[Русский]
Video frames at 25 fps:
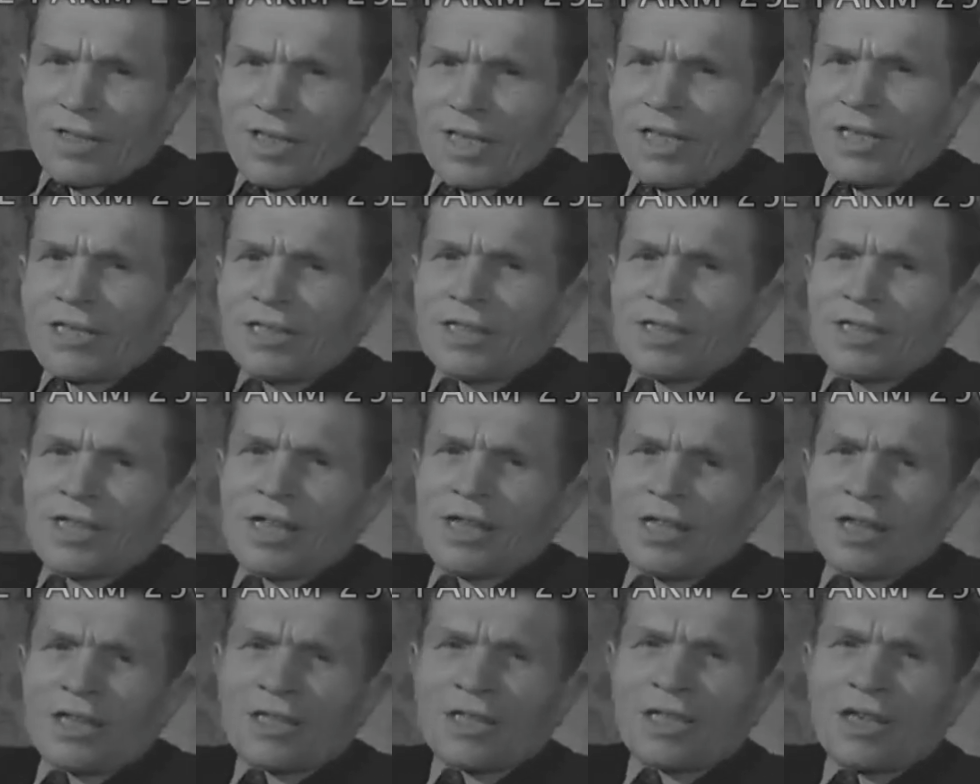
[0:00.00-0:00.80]
30
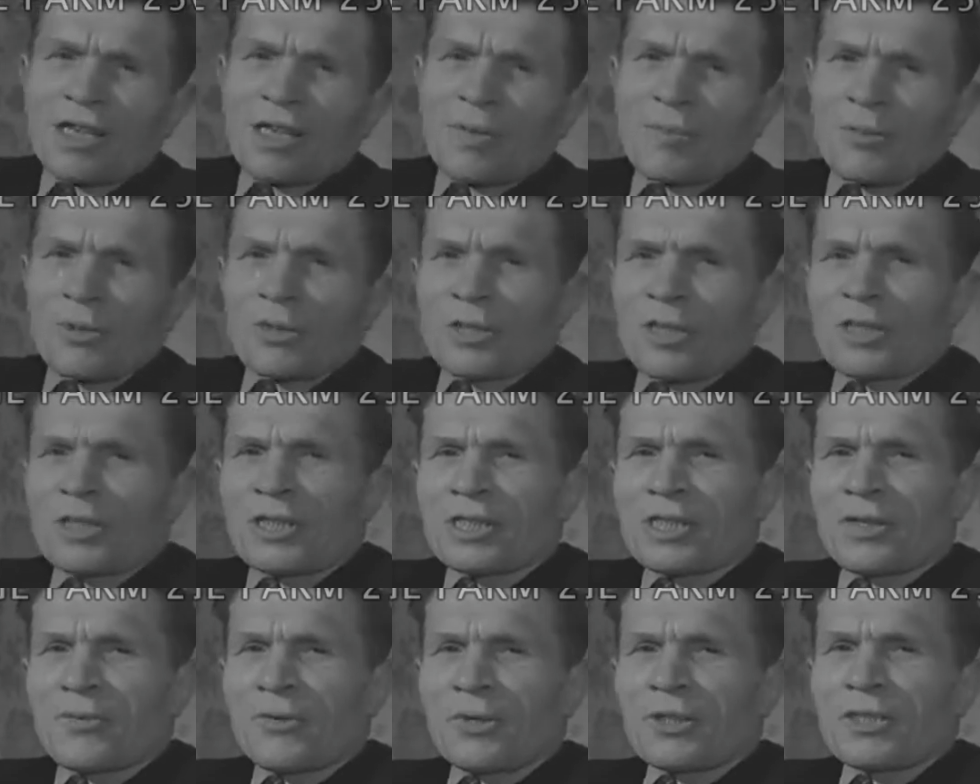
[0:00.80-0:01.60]
лет я работал
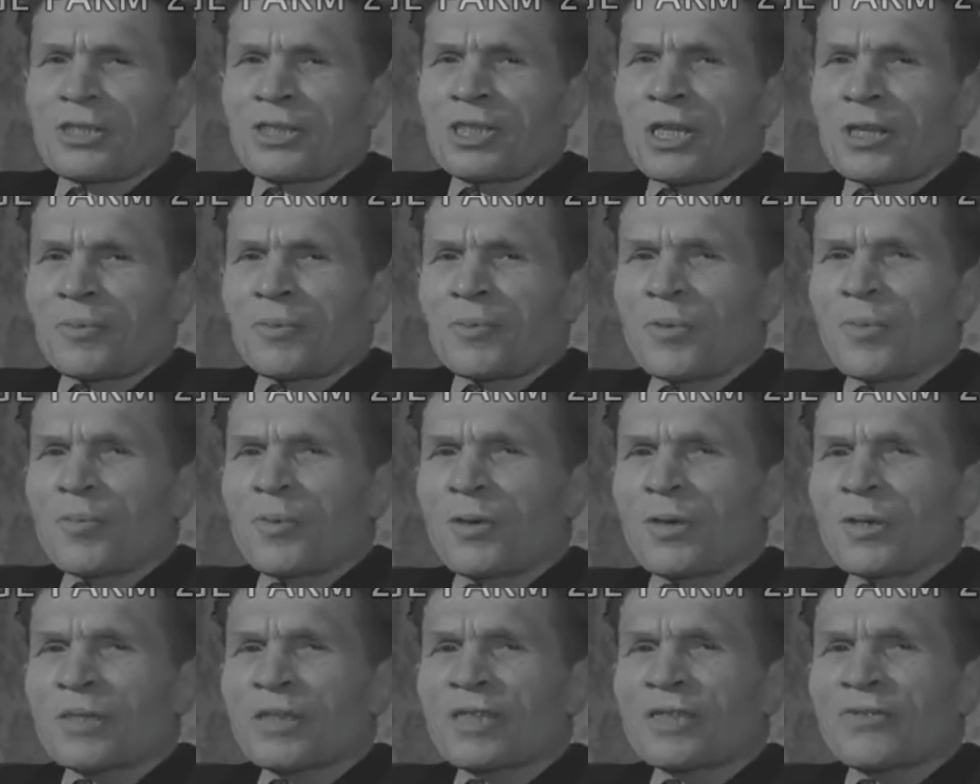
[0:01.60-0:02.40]
на заводе «Серп и
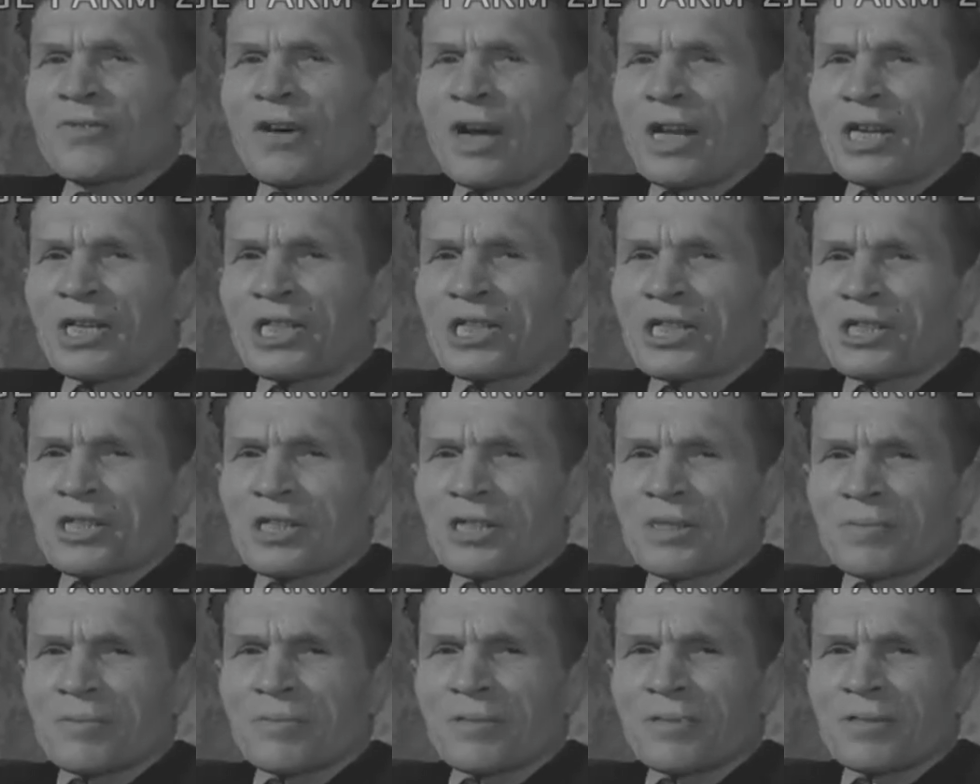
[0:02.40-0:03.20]
молот»
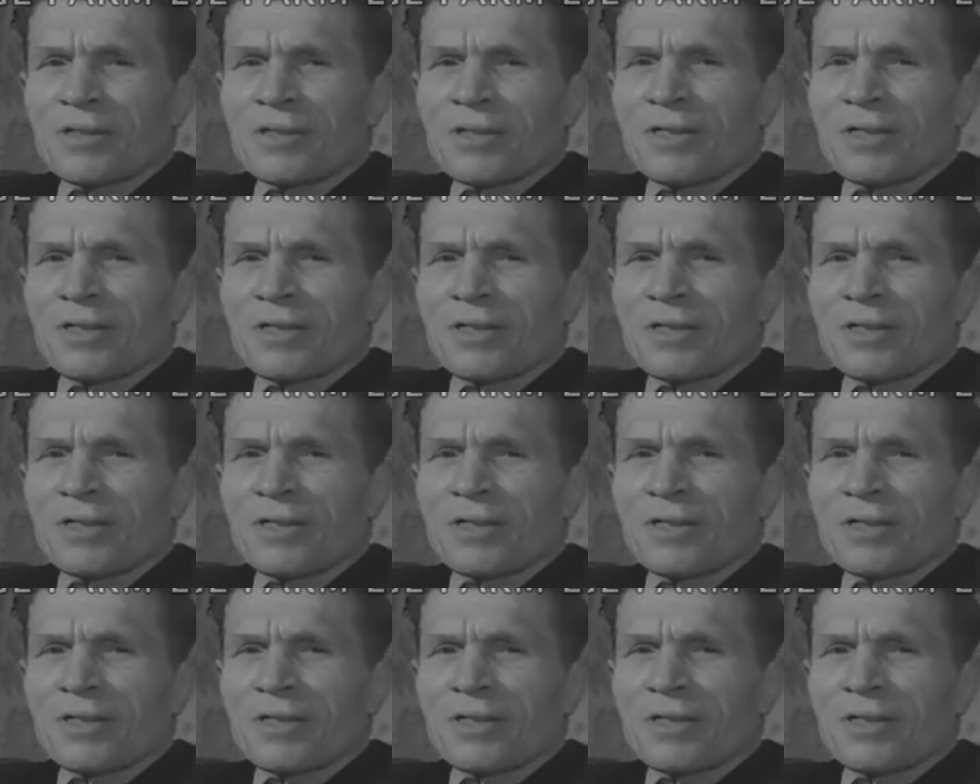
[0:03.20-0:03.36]
сварщиком –